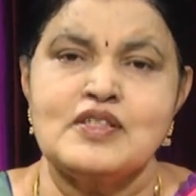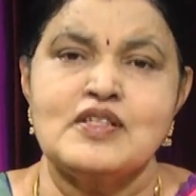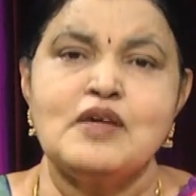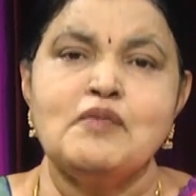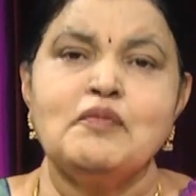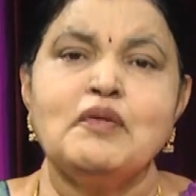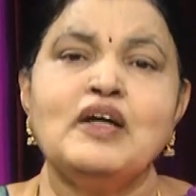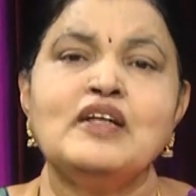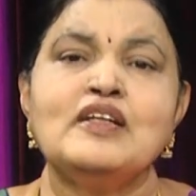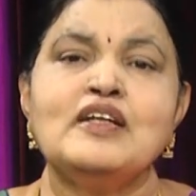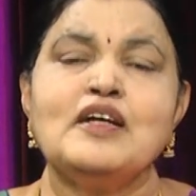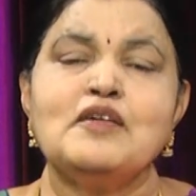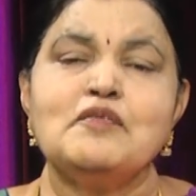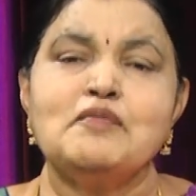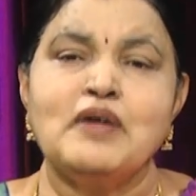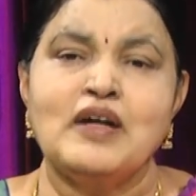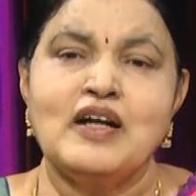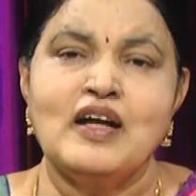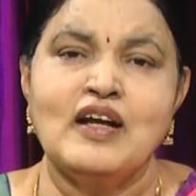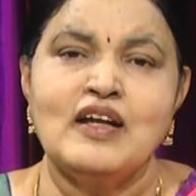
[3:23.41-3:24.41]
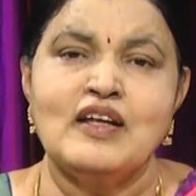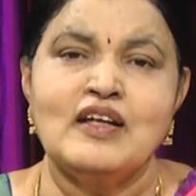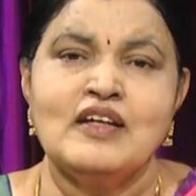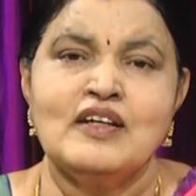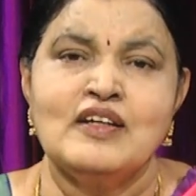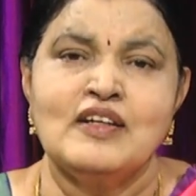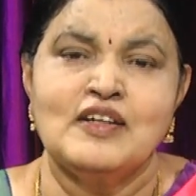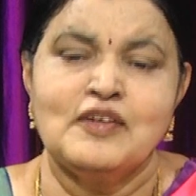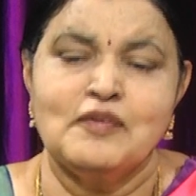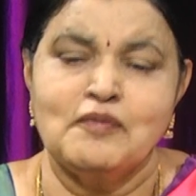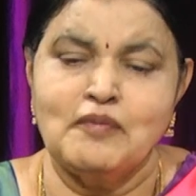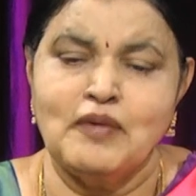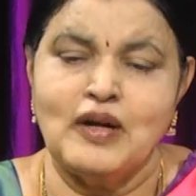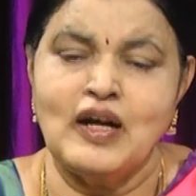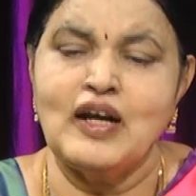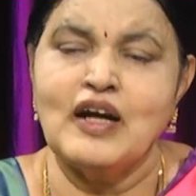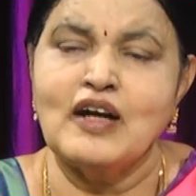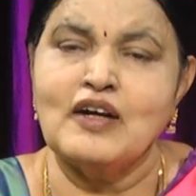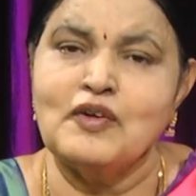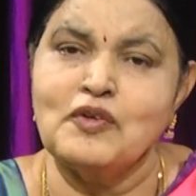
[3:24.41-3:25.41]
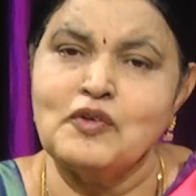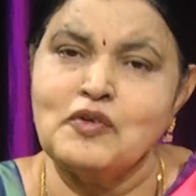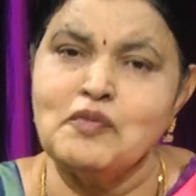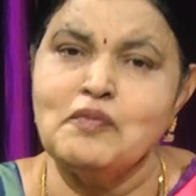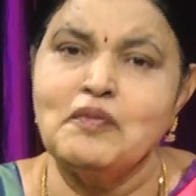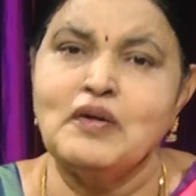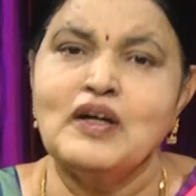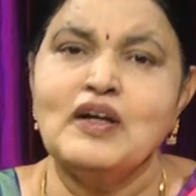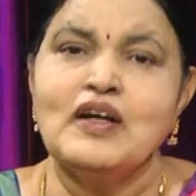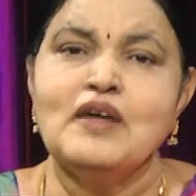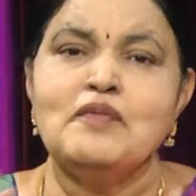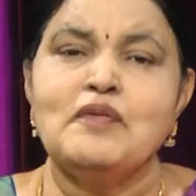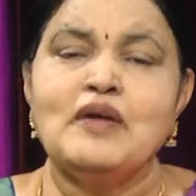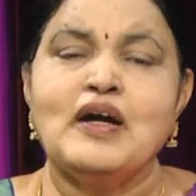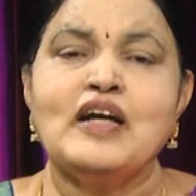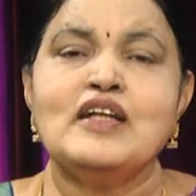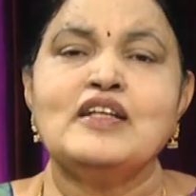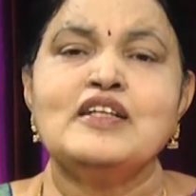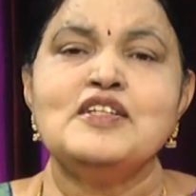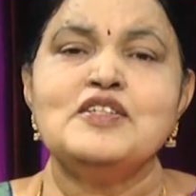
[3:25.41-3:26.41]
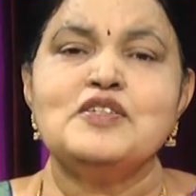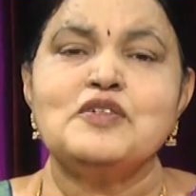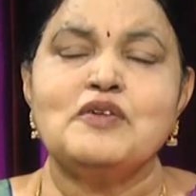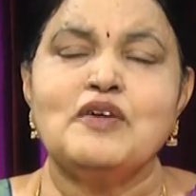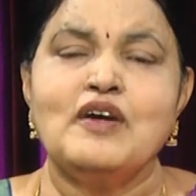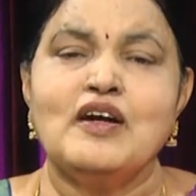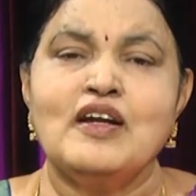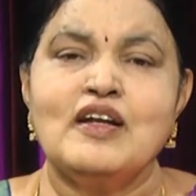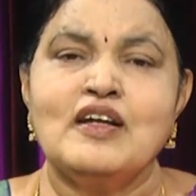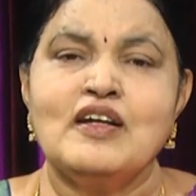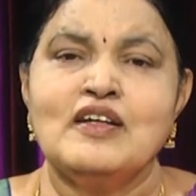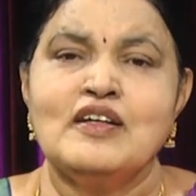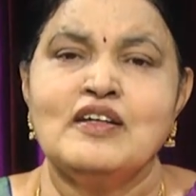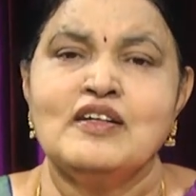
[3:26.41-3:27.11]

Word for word: సమాధానపడాలి మళ్ళీ కుటుంబంగా ప్రార్థించుకోవాలి